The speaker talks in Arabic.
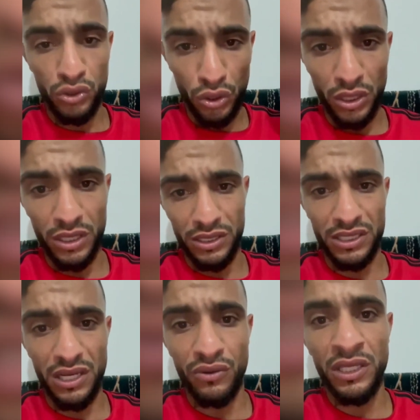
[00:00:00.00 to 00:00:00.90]
شكرا
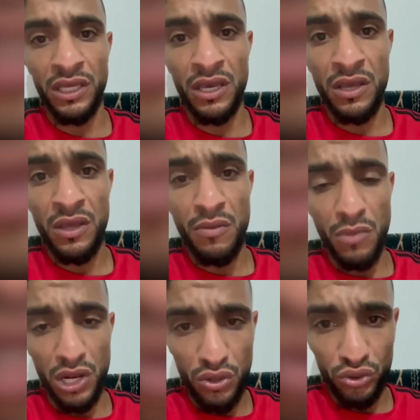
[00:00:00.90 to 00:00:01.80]
السعودية
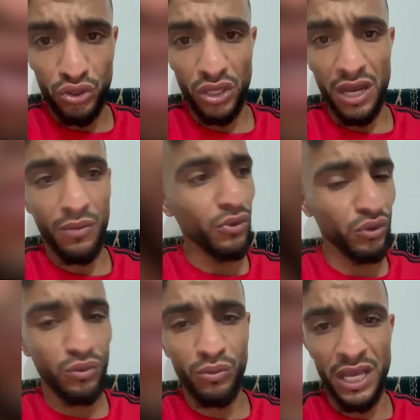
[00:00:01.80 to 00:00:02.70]
مليون جرعة
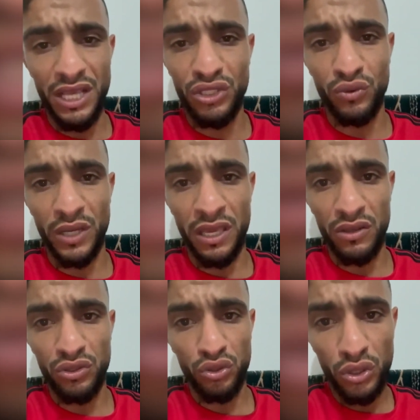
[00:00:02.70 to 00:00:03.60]
مو ما هي
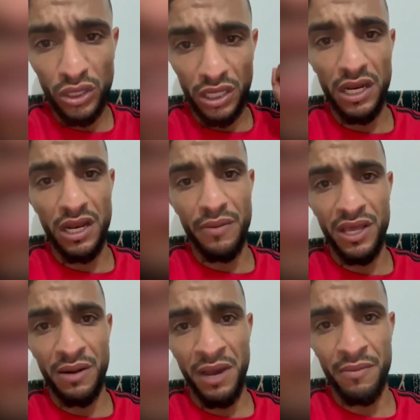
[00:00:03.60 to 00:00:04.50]
شوية شكرا
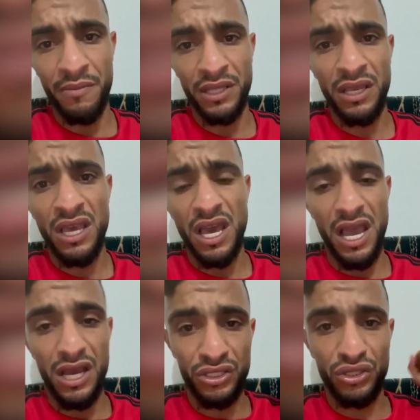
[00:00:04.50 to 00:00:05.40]
للأميرة محمد
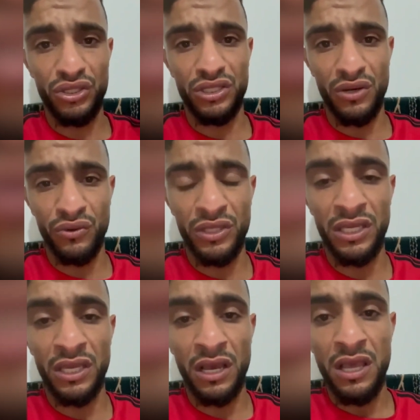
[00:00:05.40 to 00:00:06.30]
عاشت
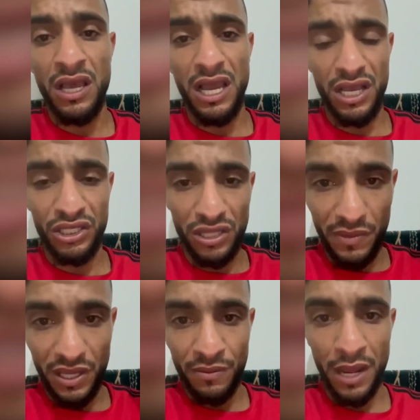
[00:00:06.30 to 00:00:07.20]
السعودية عاش
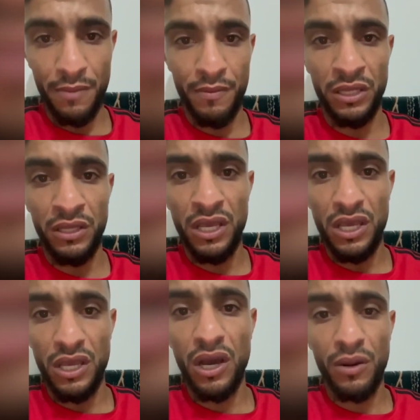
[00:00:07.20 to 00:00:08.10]
الأميرة محمد
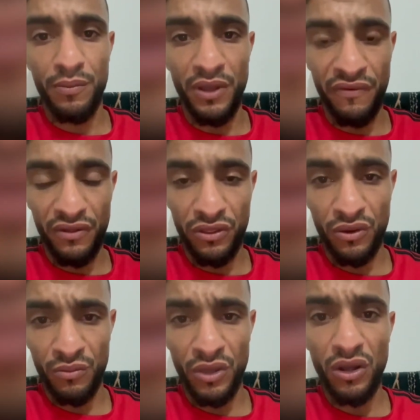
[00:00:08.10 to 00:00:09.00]
يا رب
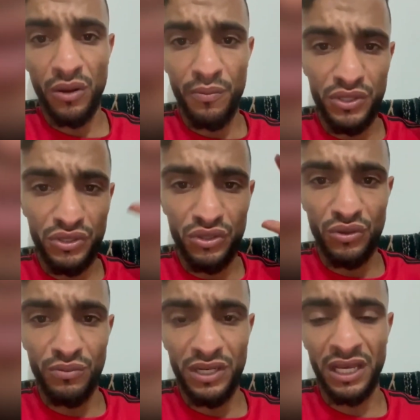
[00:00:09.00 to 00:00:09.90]
يحفظكم يا رب
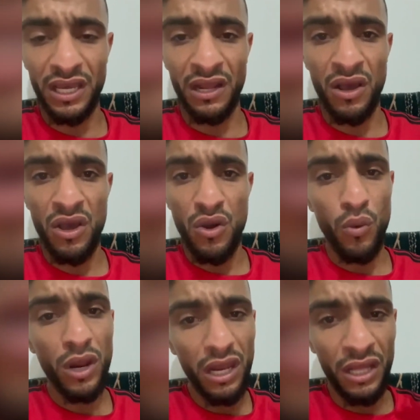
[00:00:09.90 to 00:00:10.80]
يزيدكم من خيره
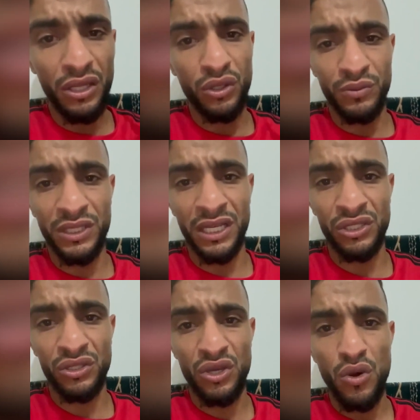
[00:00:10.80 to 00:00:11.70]
والله إنكم
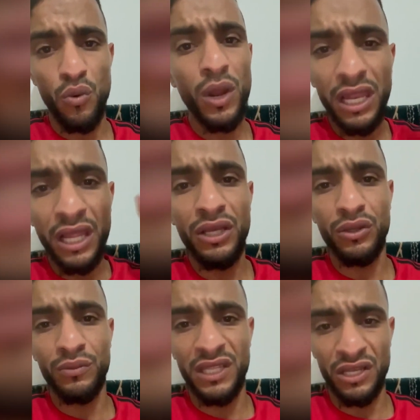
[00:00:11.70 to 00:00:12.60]
تهش والله
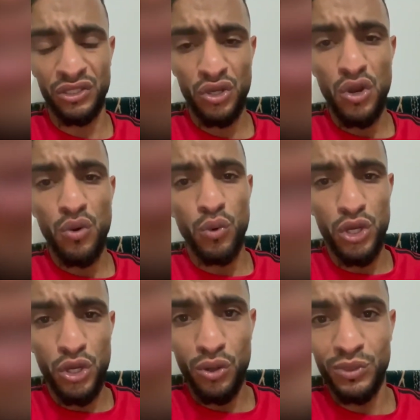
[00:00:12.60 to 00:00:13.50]
إنكم تهش
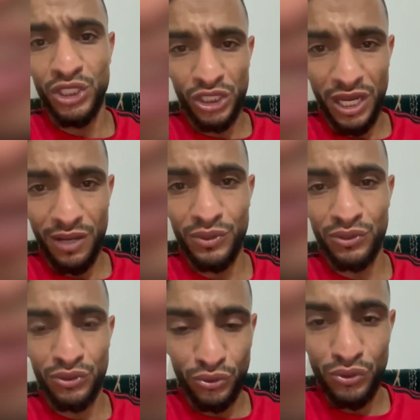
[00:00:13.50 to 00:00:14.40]
واليوم الشعب
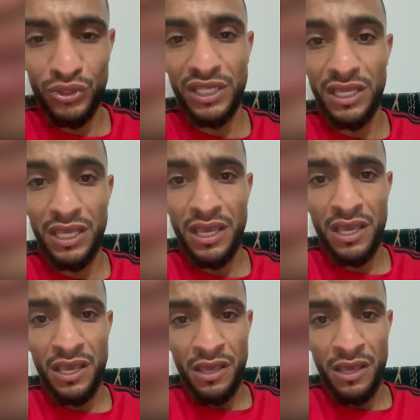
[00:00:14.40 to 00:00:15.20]
التونسي